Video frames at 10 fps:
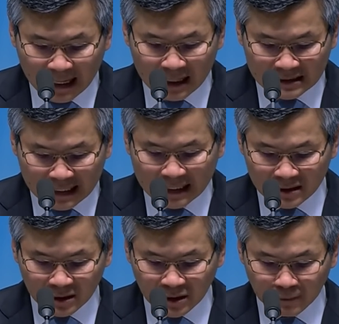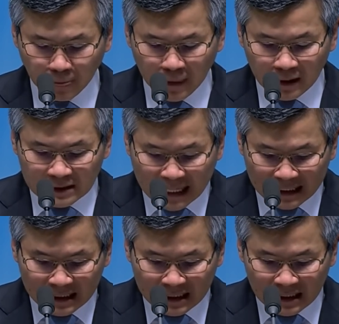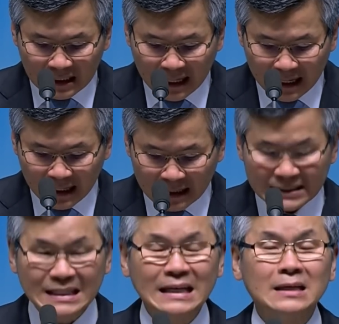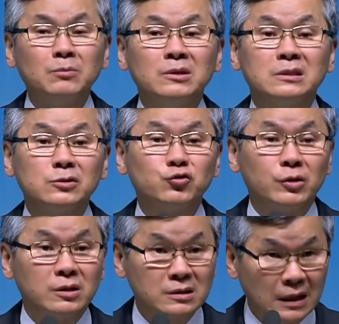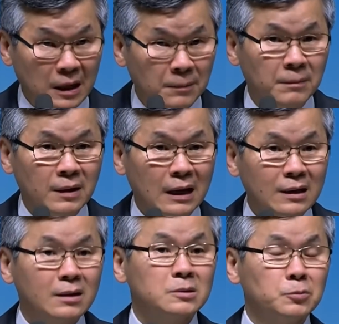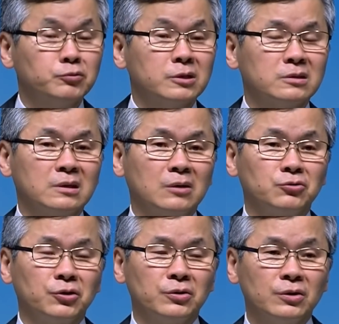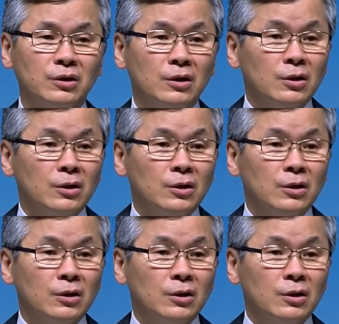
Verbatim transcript: 다 자라서 자기 일에 책임을 질 수 있는 사람. 하나가 더 붙었더라고요.